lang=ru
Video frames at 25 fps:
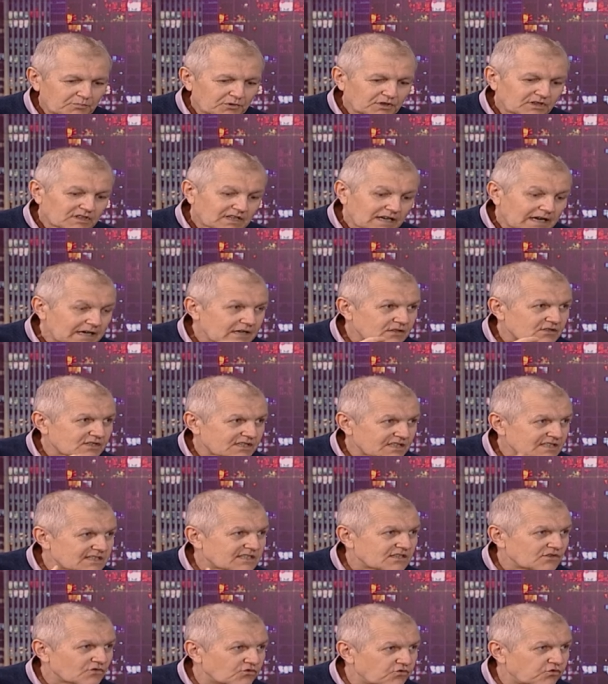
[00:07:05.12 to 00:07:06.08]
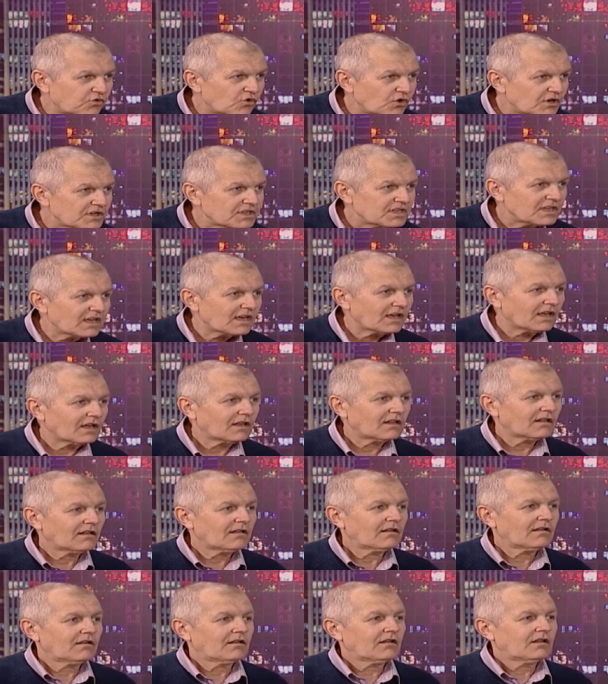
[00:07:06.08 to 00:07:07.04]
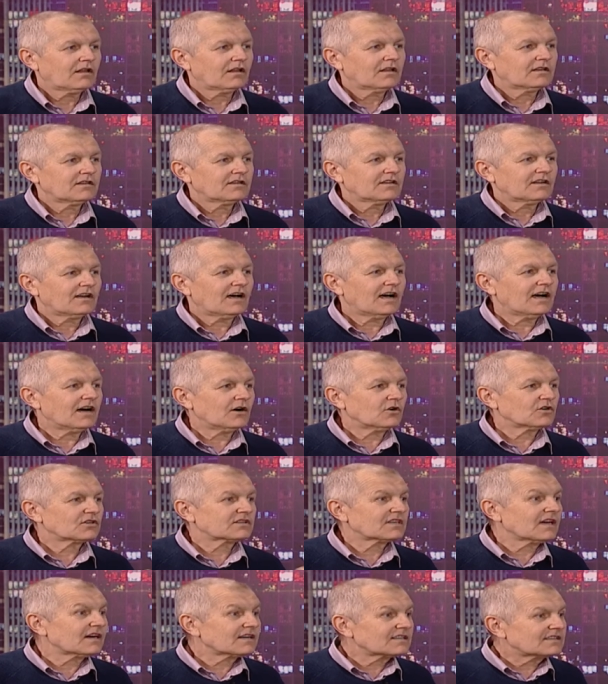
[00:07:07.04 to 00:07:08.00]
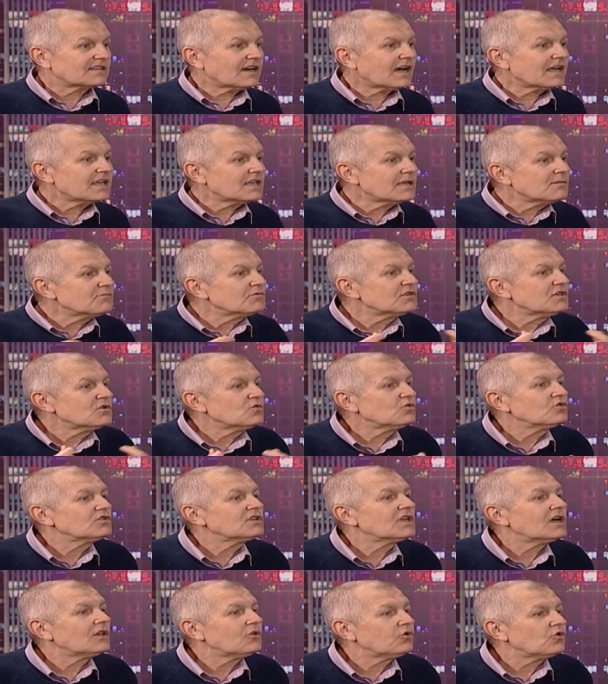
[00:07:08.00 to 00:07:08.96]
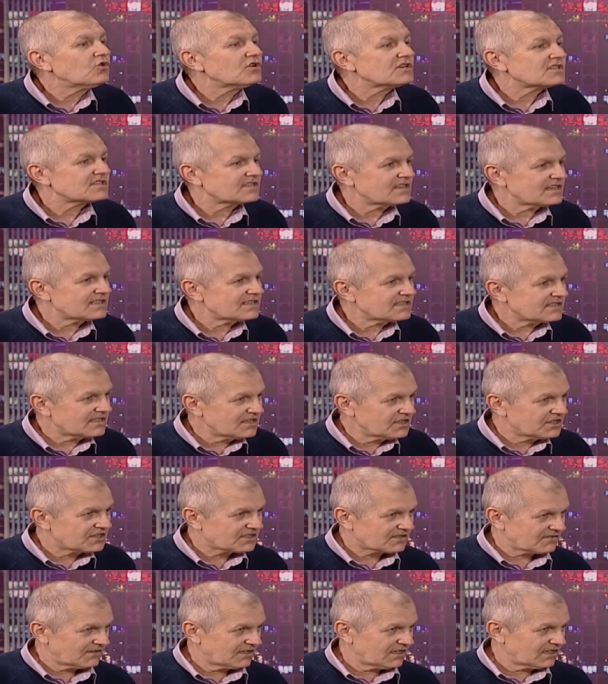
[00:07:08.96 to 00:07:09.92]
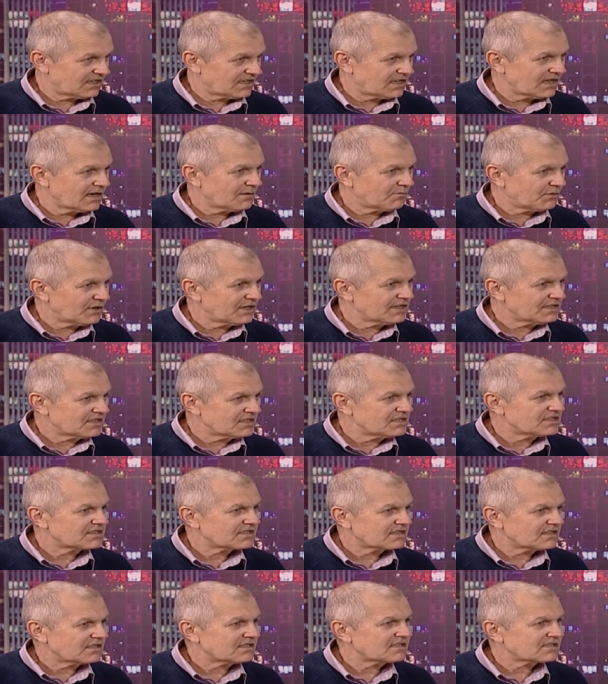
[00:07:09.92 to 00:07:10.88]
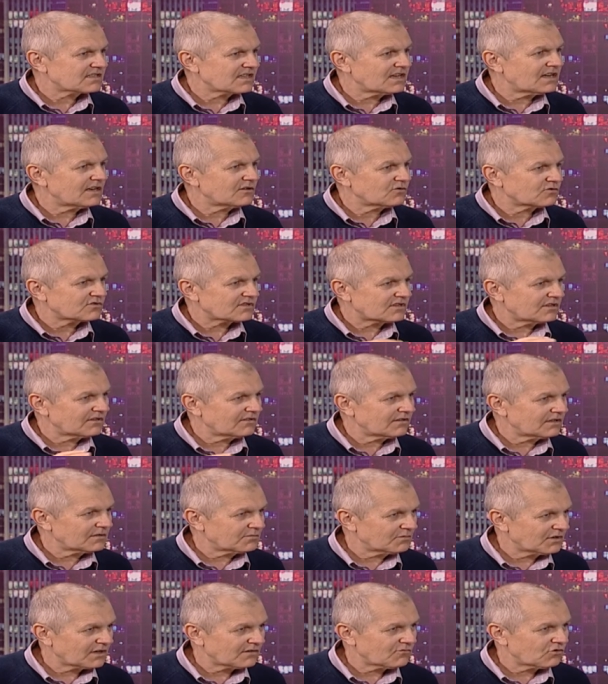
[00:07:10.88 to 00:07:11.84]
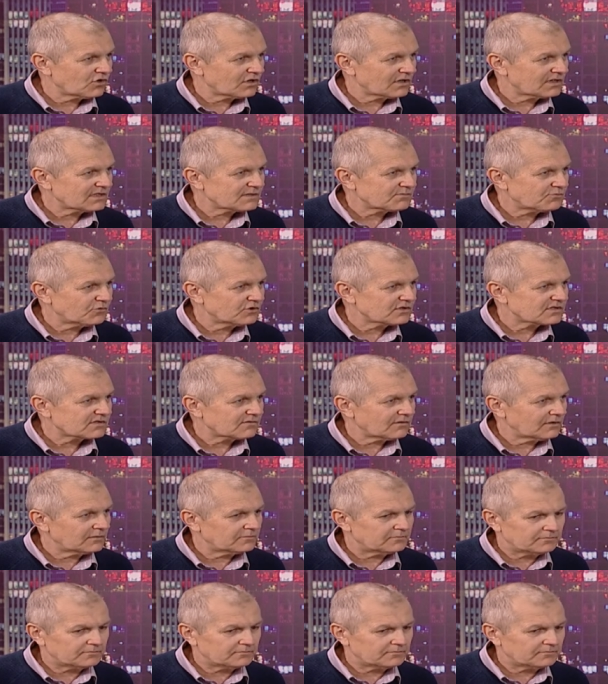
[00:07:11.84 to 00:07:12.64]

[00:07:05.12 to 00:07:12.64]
пытаются сегодня, тогда им не удалось достичь своих геополитических целей установить мировое господство.